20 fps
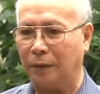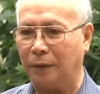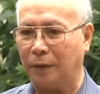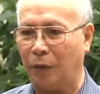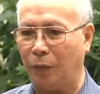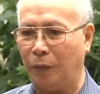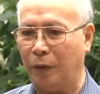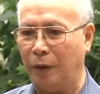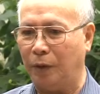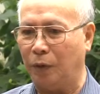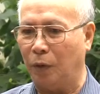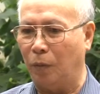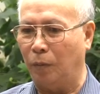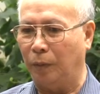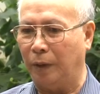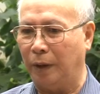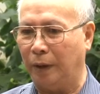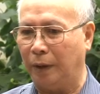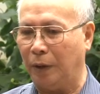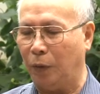Sau khi
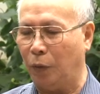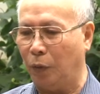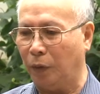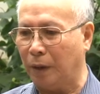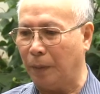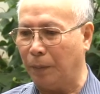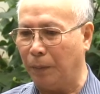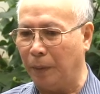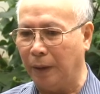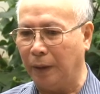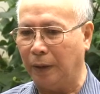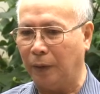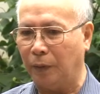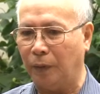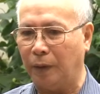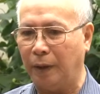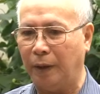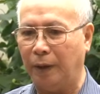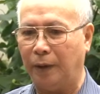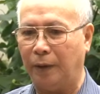dùng đến cái gút tâm bình thì
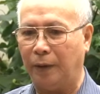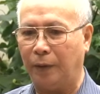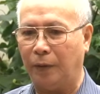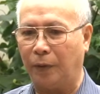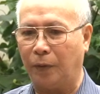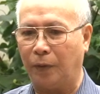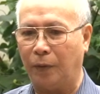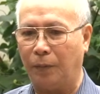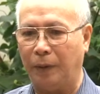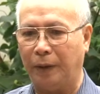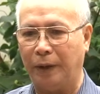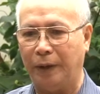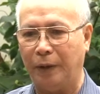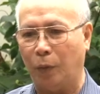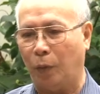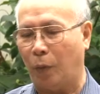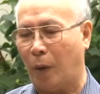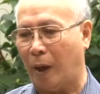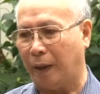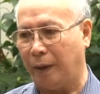tôi thấy là nó có mấy cái
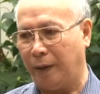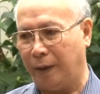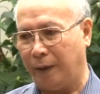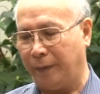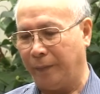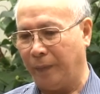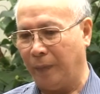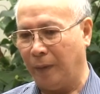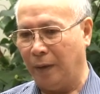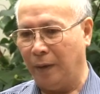hiệu quả thế này.